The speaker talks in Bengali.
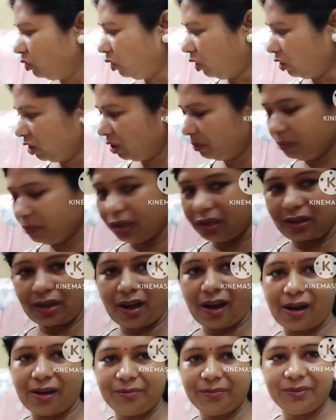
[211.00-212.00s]
চশমার
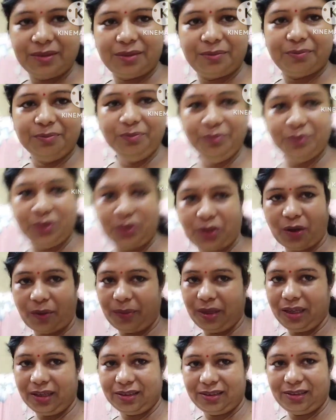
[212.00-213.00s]
খাপ
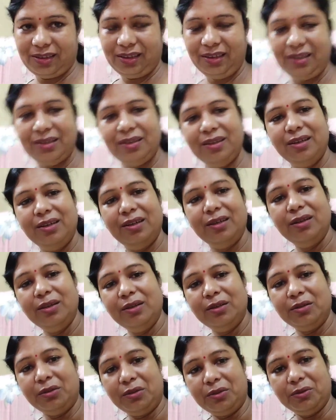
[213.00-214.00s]
সবই আছে
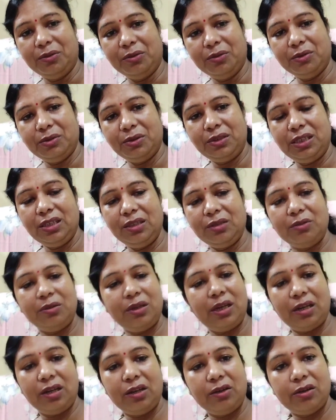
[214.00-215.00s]
তো যেহেতু
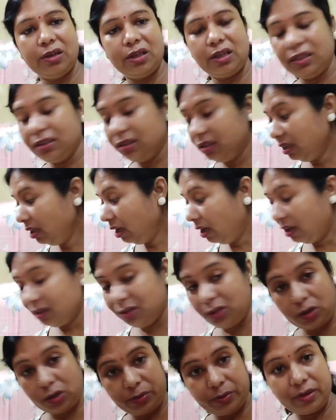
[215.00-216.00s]
রেডি হয়ে গেছি আর
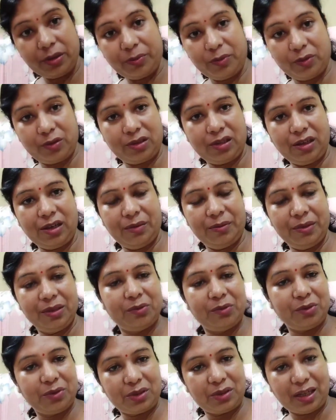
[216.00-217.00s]
চশমাটা পরতে হবে
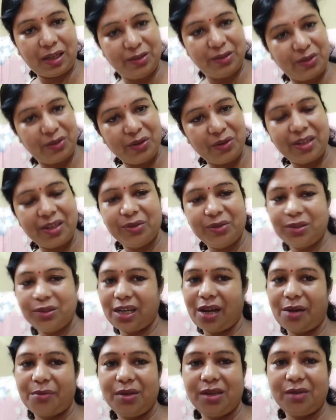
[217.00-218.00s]
তো তার জন্য কিন্তু
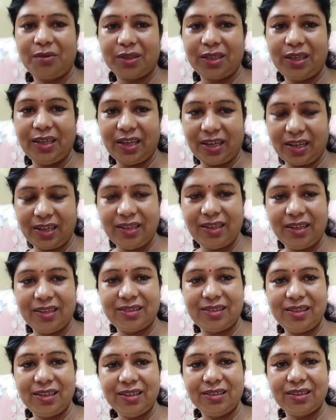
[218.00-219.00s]
সামনের মাথায় রেখে
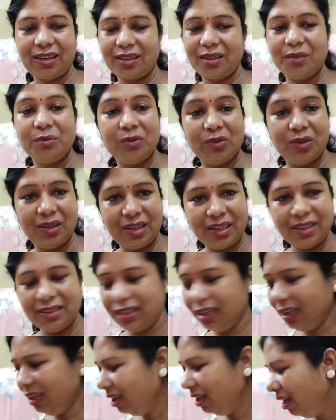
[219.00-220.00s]
দিয়েছি যাতে ভুলে না
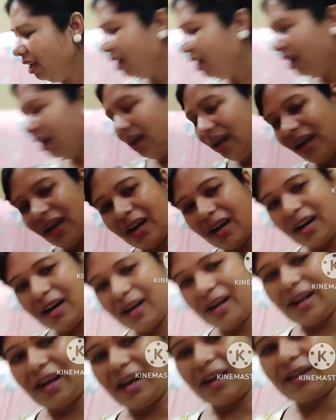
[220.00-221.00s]
যায় আর